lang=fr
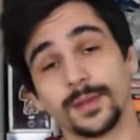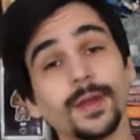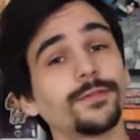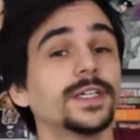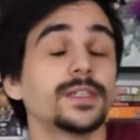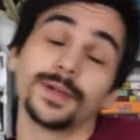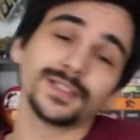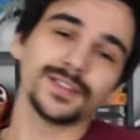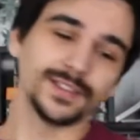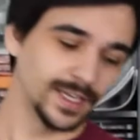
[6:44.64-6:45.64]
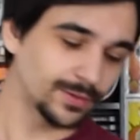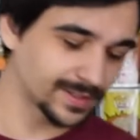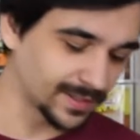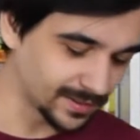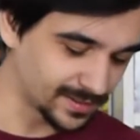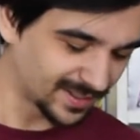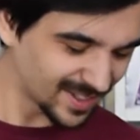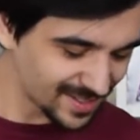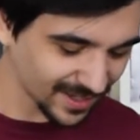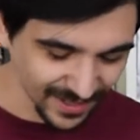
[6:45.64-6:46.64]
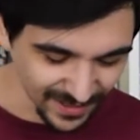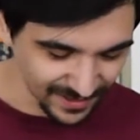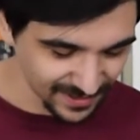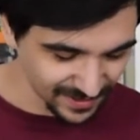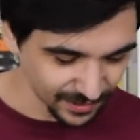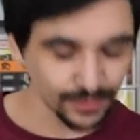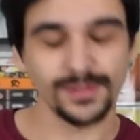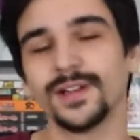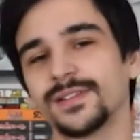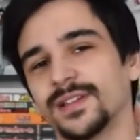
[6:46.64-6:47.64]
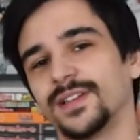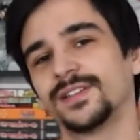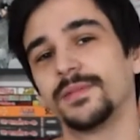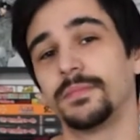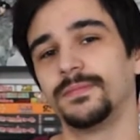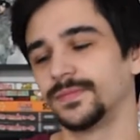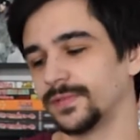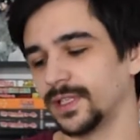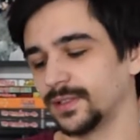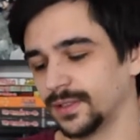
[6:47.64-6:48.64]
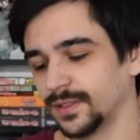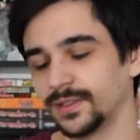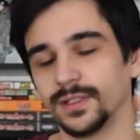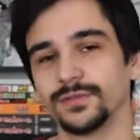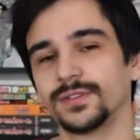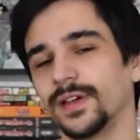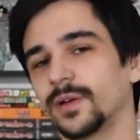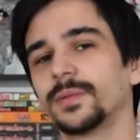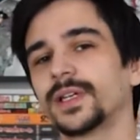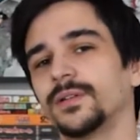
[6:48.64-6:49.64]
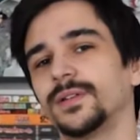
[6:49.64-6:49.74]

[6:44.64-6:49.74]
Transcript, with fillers: bien fait, c'est bien dessiné, quoi. C'est assez réaliste et tout ça. C'est, enfin, euh, vous avez compris.